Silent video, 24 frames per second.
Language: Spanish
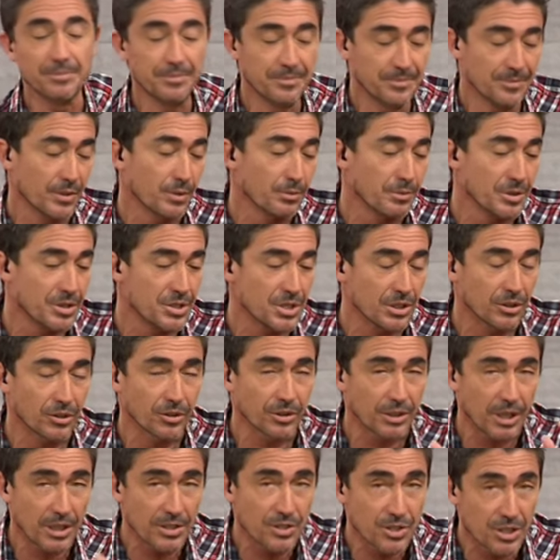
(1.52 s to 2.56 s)
un
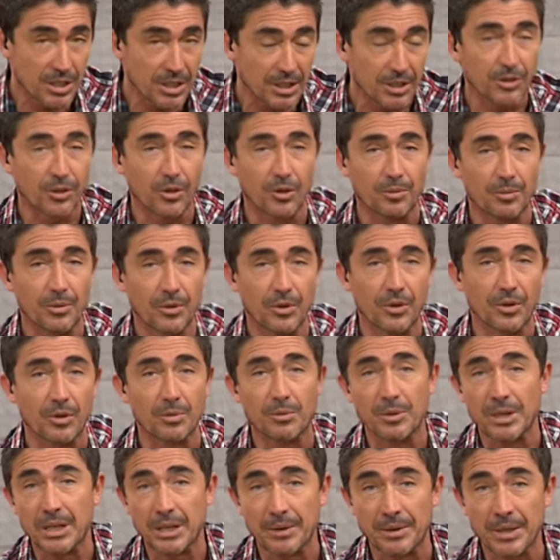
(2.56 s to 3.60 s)
bichito tan chiquito como,
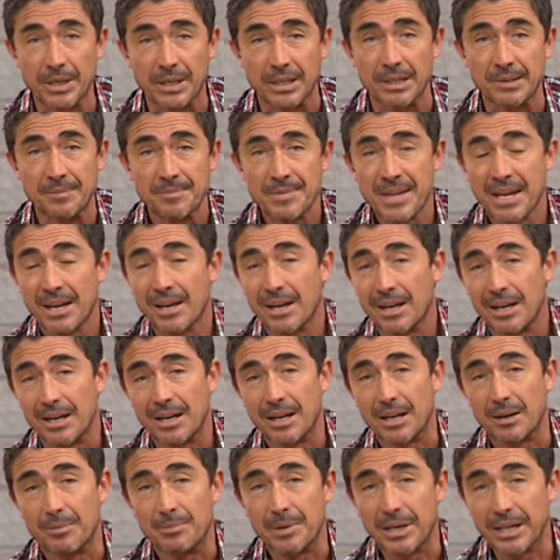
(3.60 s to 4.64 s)
como la abeja.
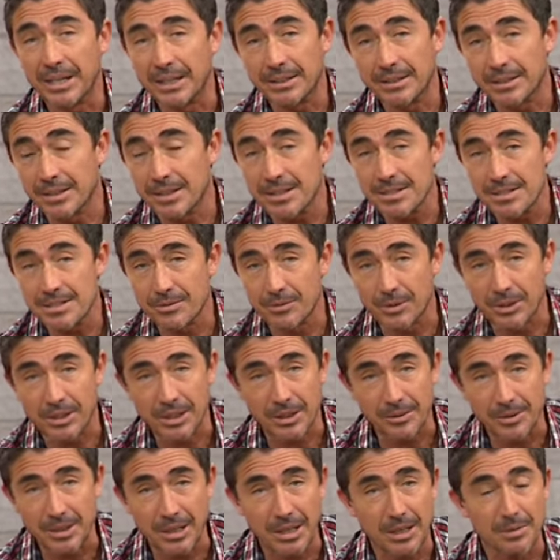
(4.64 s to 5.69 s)
Las maestras,
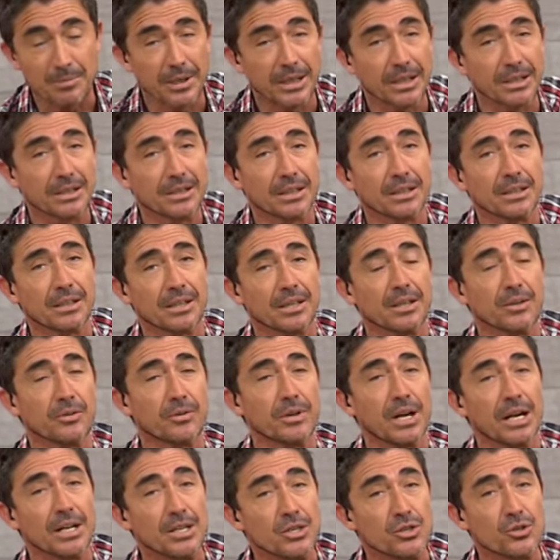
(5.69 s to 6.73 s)
nuestras viejas maestras, tenían
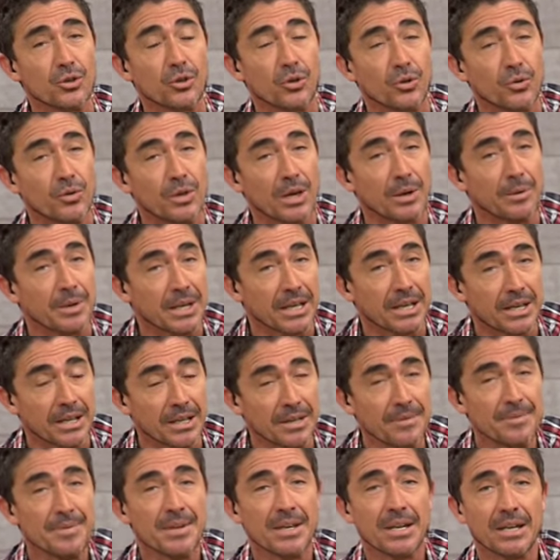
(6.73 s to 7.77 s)
un anillo con una
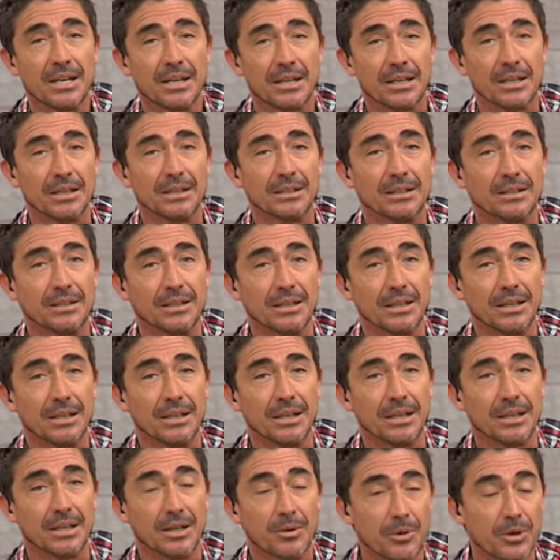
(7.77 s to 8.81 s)
abeja que,
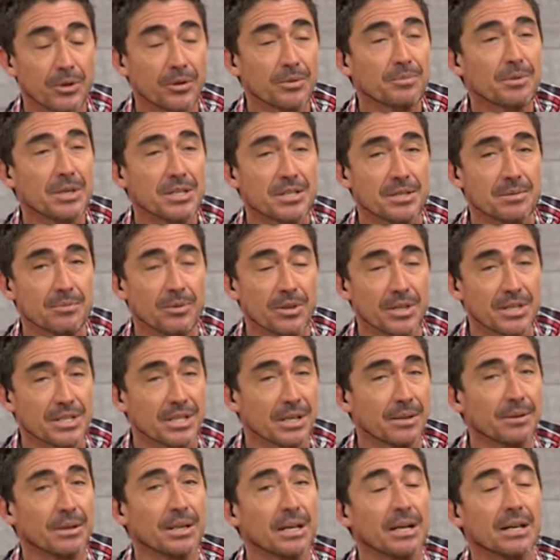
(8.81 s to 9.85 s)
este, que bueno, que
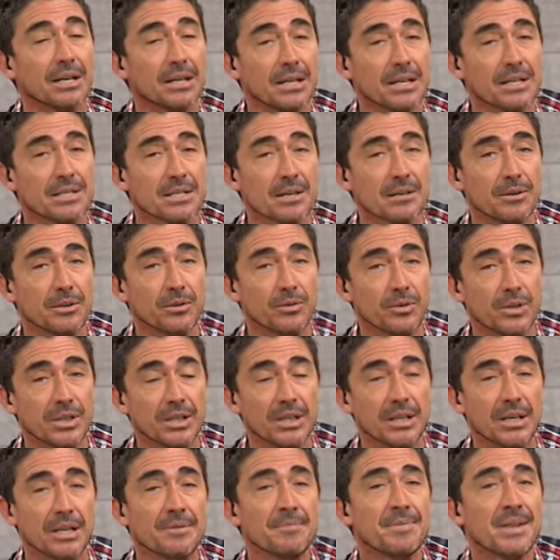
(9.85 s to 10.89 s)
simbolizaba la,
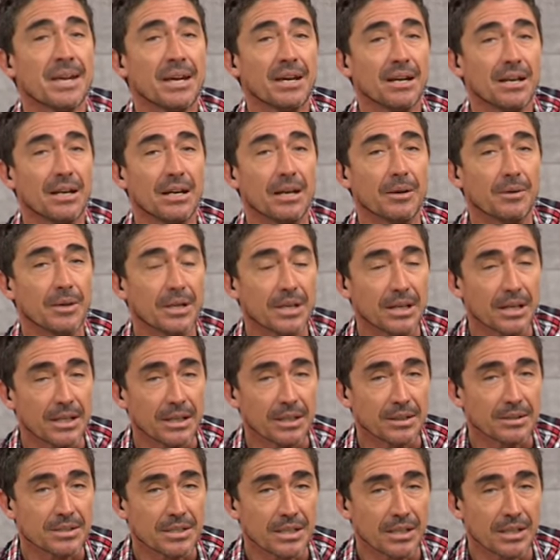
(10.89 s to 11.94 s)
sabiduría. La
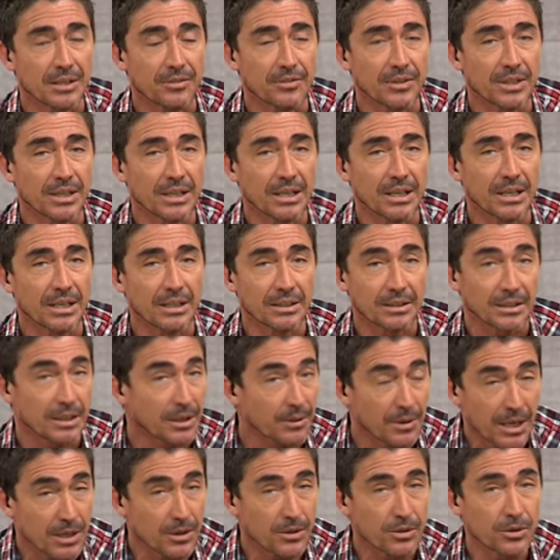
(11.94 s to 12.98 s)
abeja significa
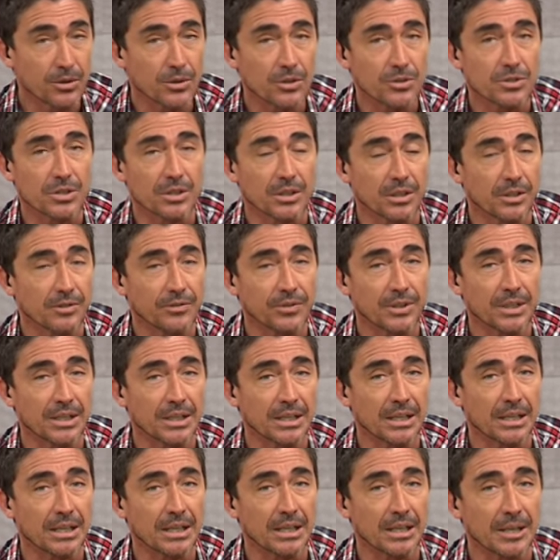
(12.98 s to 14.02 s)
trabajo,
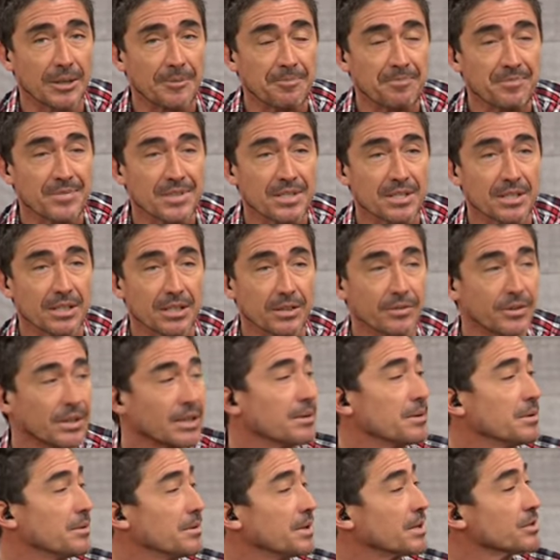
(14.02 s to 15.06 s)
significa,
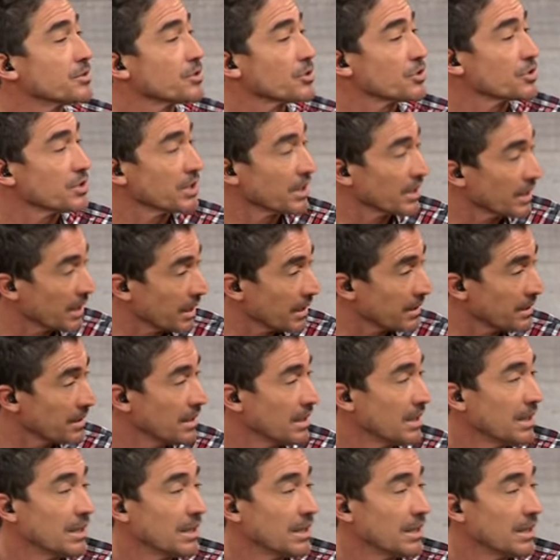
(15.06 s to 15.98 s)
significa vivir en sociedad